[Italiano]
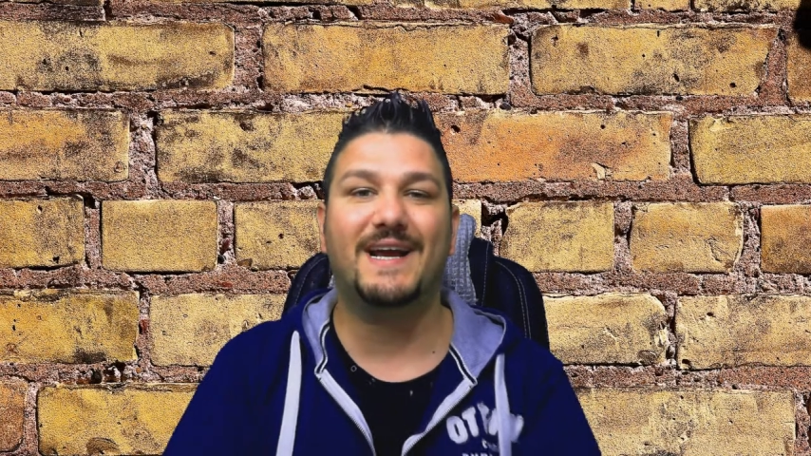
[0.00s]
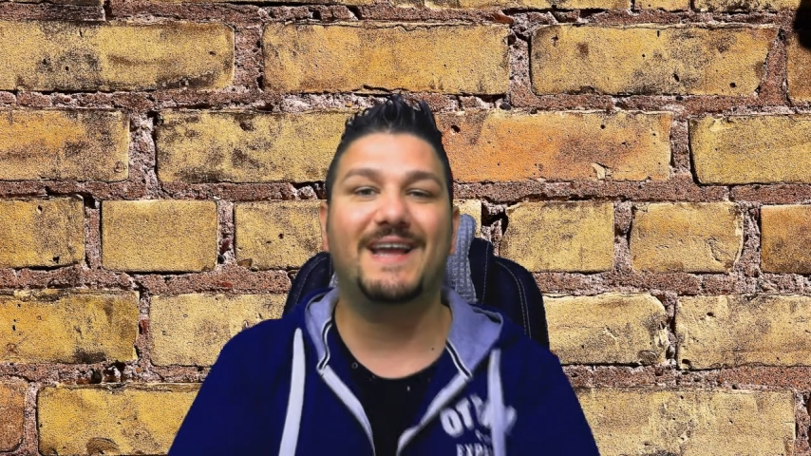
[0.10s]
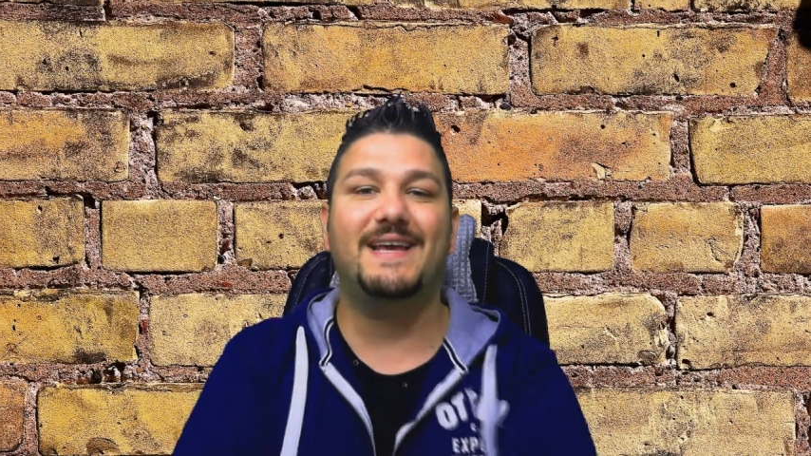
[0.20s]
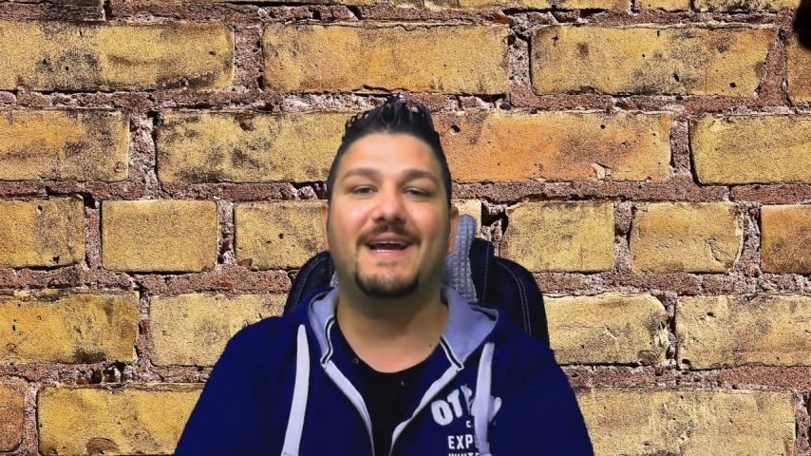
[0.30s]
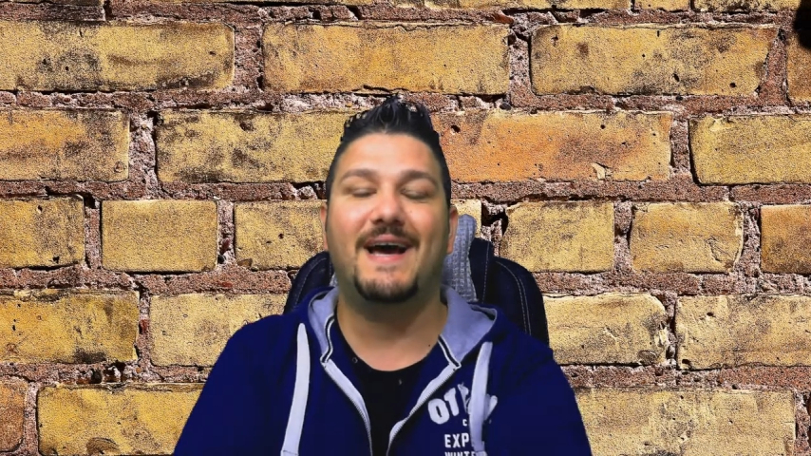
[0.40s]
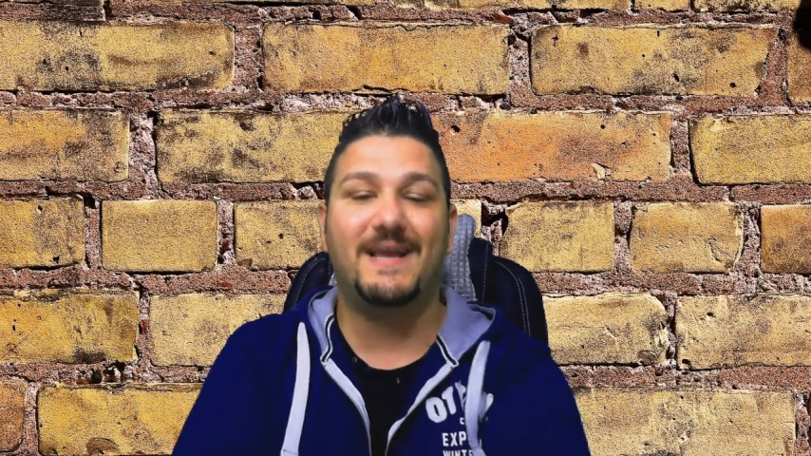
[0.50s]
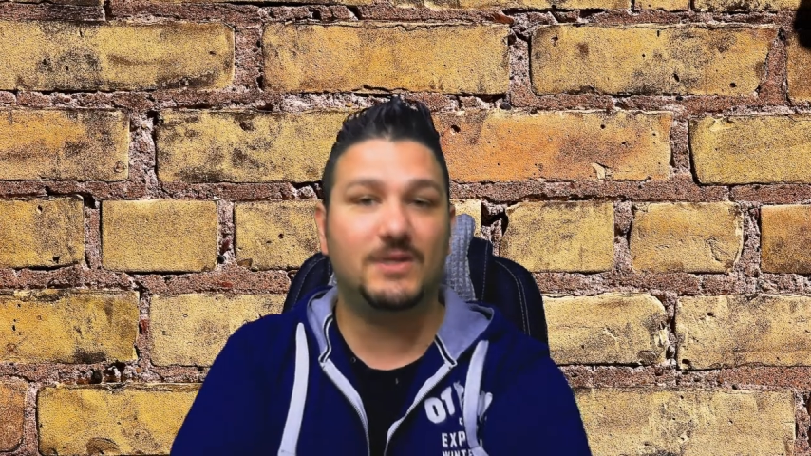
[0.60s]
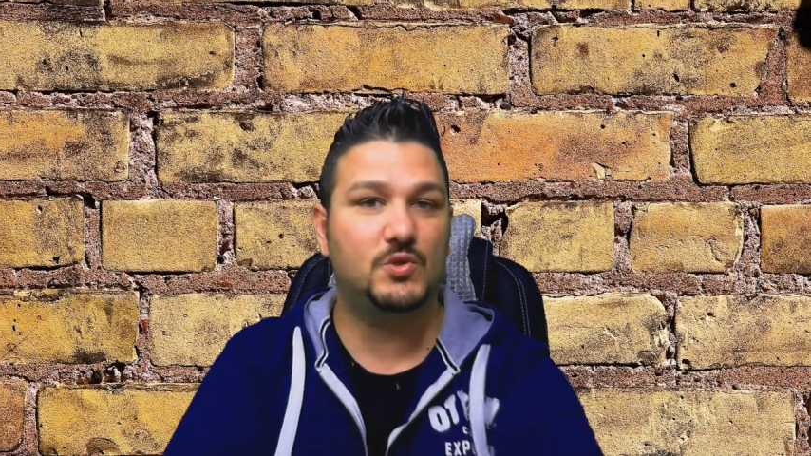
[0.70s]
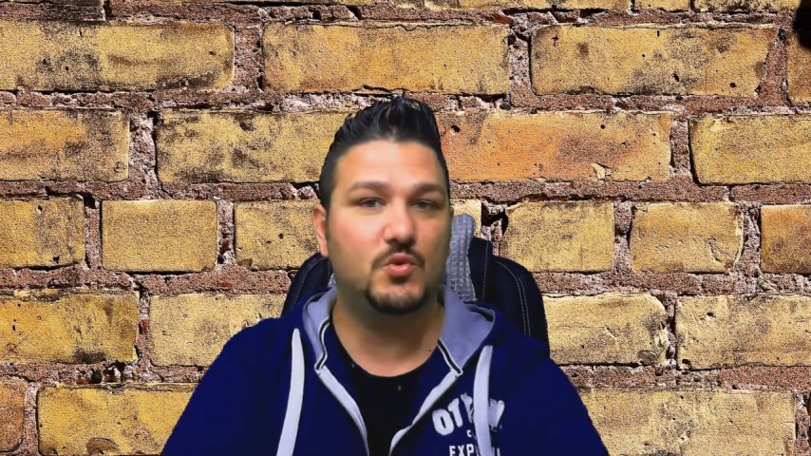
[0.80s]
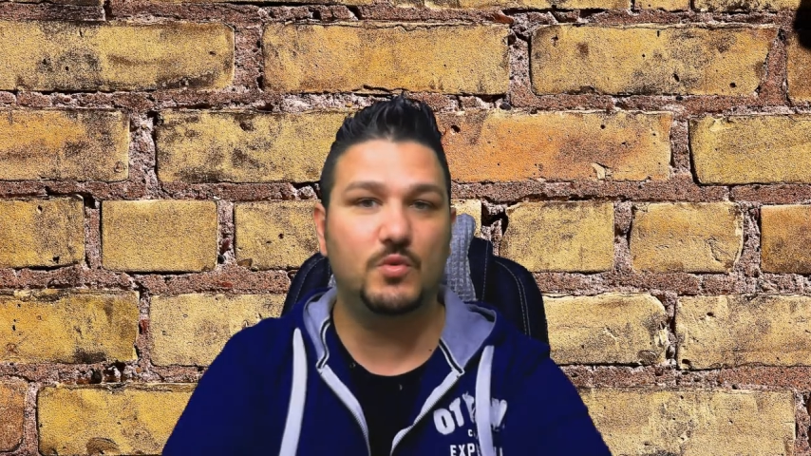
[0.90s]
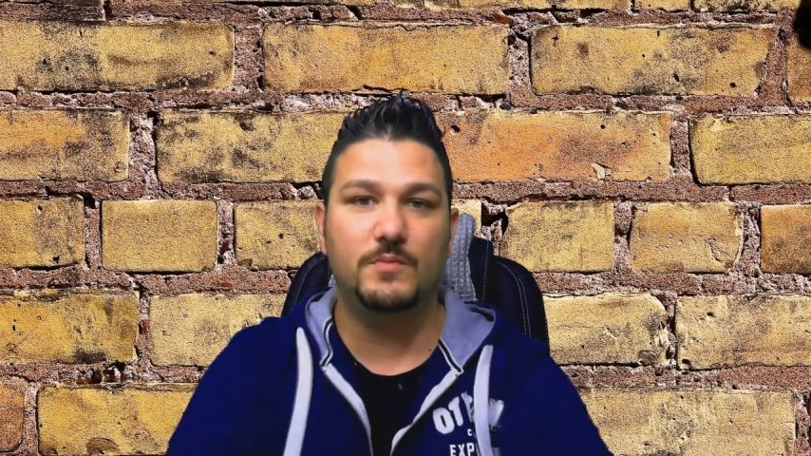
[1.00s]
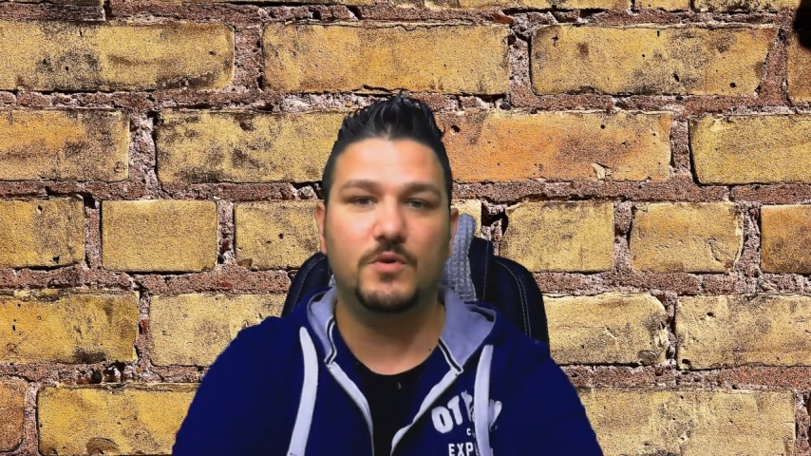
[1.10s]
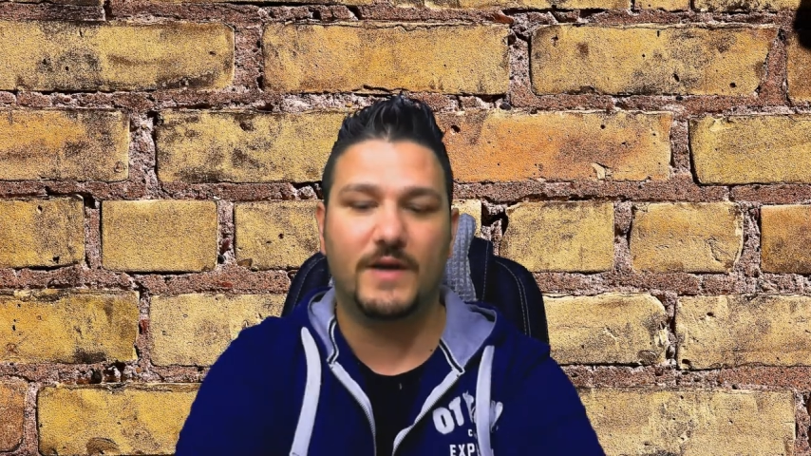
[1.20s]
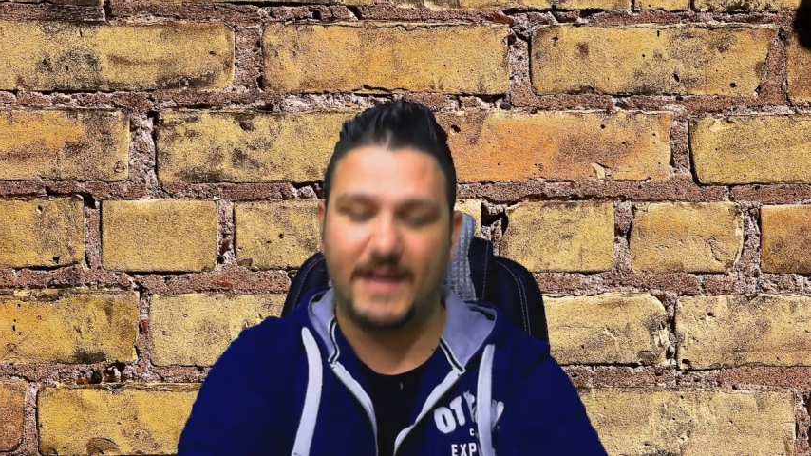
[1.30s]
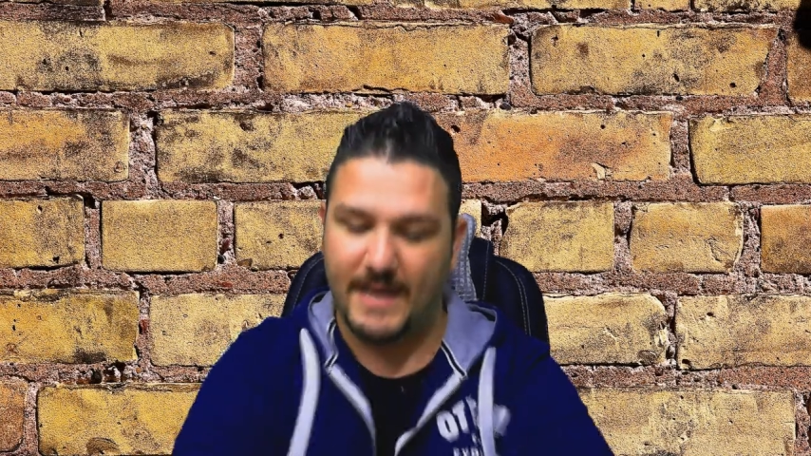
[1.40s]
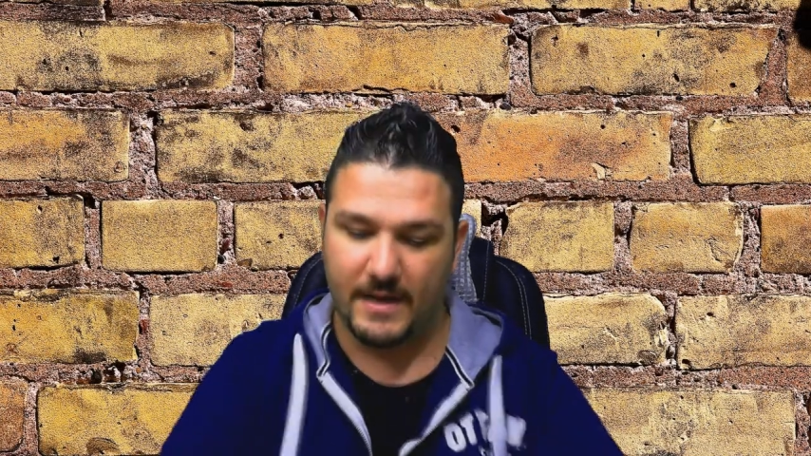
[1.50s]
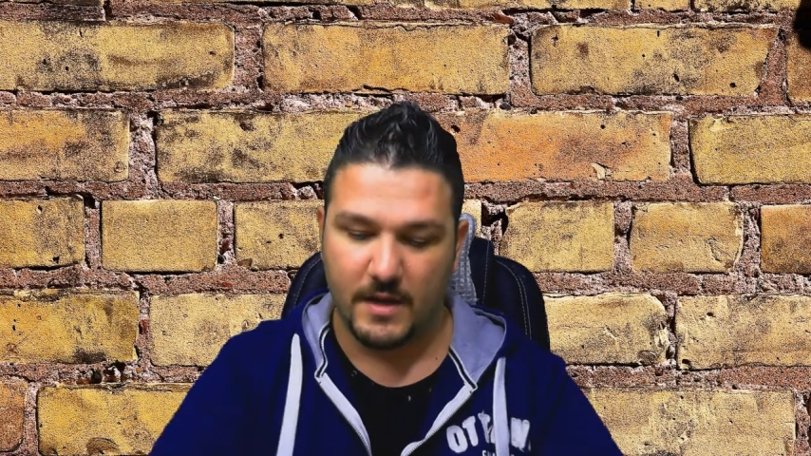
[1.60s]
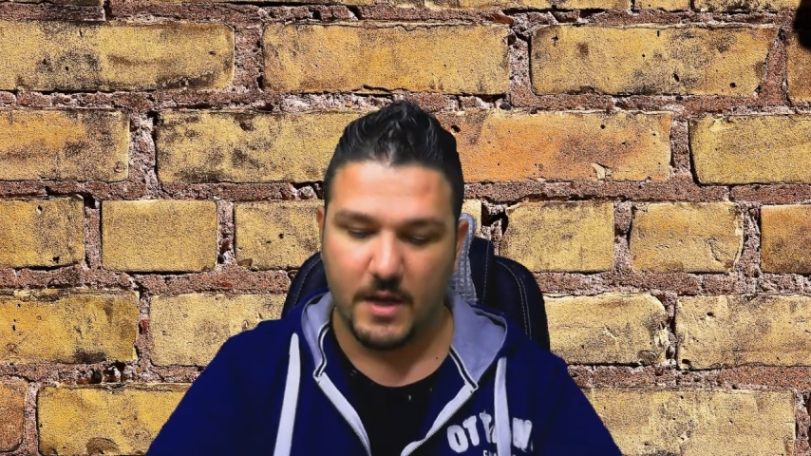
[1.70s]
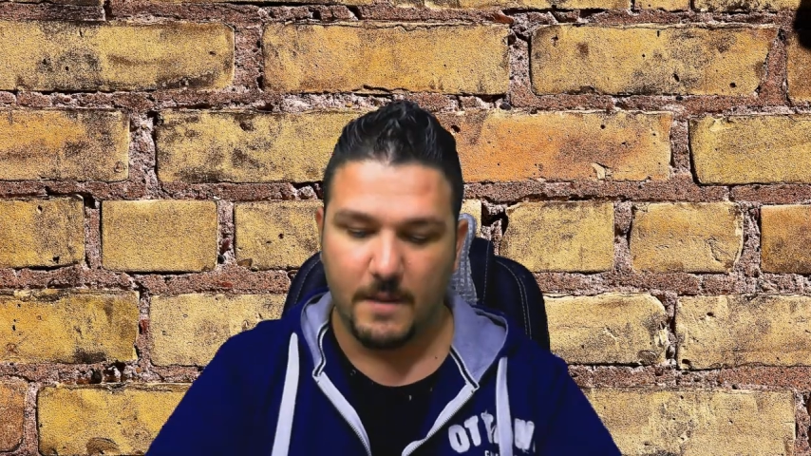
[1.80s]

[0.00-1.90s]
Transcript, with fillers: caricare sul mio canale.